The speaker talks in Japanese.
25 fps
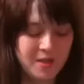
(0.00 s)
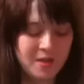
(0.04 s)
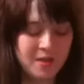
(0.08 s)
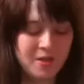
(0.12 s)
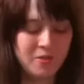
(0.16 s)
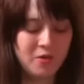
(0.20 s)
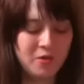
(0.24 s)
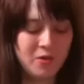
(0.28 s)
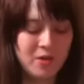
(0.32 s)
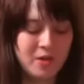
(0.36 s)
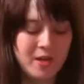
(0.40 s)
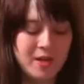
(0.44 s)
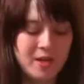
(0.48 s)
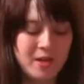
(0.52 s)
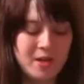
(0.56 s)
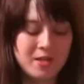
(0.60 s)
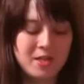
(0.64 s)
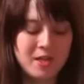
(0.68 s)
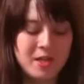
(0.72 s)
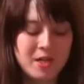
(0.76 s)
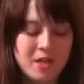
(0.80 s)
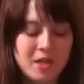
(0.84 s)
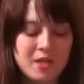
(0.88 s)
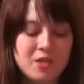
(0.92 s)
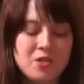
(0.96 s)
これで社
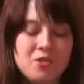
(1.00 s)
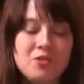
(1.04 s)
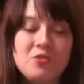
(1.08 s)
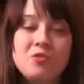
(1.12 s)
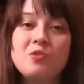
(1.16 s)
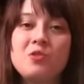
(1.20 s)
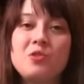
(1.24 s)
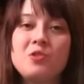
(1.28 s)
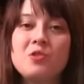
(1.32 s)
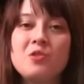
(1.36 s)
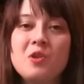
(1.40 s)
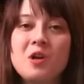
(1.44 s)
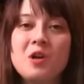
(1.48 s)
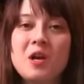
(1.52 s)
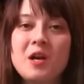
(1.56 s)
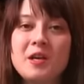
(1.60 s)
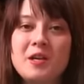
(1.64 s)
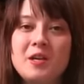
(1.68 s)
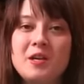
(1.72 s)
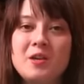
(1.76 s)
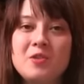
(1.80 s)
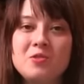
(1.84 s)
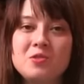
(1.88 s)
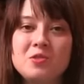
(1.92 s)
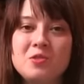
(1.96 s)
会宗教会議
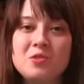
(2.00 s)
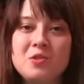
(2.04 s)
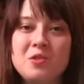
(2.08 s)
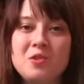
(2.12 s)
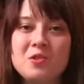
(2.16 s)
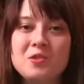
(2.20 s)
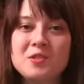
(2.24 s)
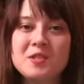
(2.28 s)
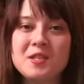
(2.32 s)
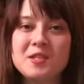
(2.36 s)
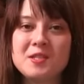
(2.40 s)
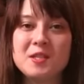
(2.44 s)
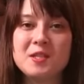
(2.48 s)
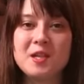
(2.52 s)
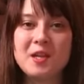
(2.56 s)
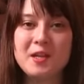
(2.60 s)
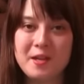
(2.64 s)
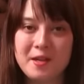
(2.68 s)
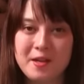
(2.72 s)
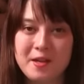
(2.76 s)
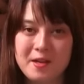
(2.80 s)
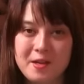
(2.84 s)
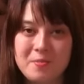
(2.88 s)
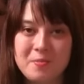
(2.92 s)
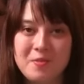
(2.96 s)
を終了させていただ
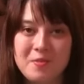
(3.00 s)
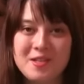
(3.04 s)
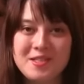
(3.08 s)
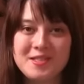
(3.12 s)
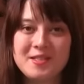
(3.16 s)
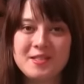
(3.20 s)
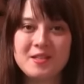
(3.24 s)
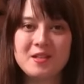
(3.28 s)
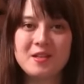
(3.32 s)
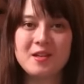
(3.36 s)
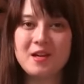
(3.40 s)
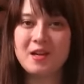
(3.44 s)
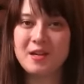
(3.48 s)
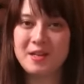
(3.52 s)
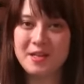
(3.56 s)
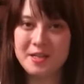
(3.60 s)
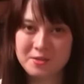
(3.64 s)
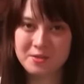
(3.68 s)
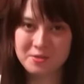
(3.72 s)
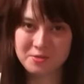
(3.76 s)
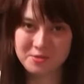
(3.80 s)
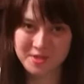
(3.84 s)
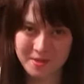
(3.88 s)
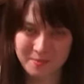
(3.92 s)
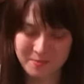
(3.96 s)
きます。ありがとう
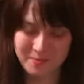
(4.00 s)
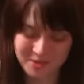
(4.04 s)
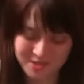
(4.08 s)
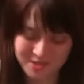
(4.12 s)
ございまし